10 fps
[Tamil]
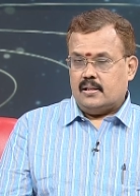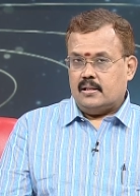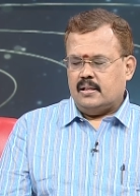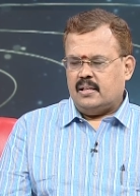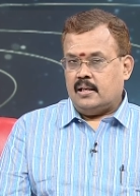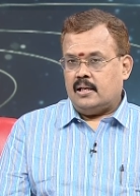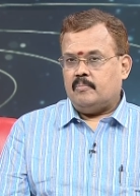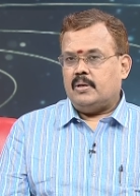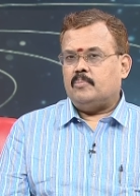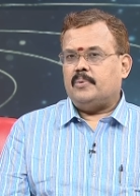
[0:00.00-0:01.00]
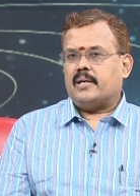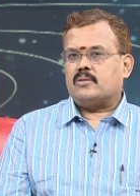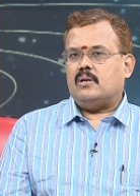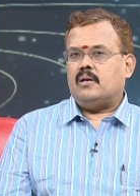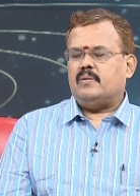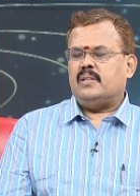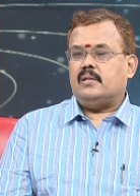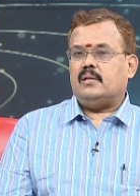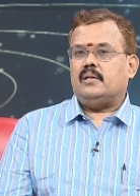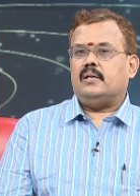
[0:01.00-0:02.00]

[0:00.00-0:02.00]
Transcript: அதாவது என்னென்னமா இப்போ ஆக்சுவலாக வந்து